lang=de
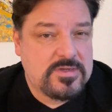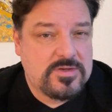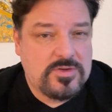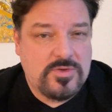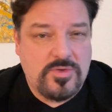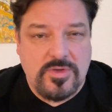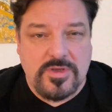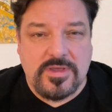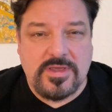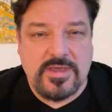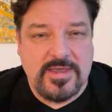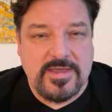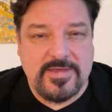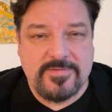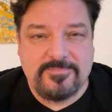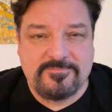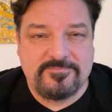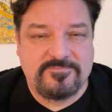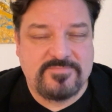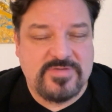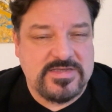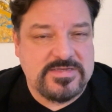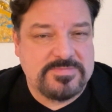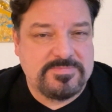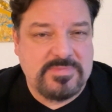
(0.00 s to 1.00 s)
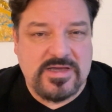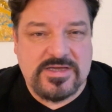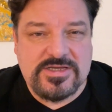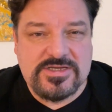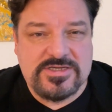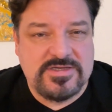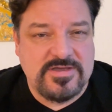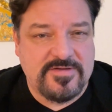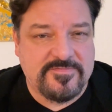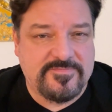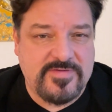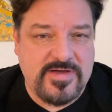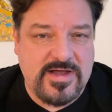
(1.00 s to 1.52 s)
okay, was mache ich
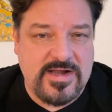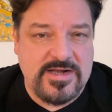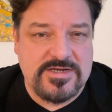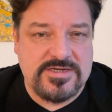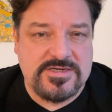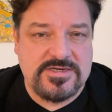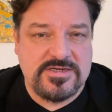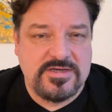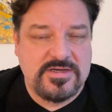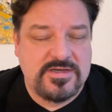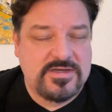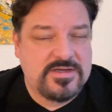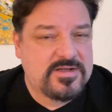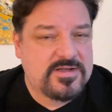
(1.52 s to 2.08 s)
hier falsch?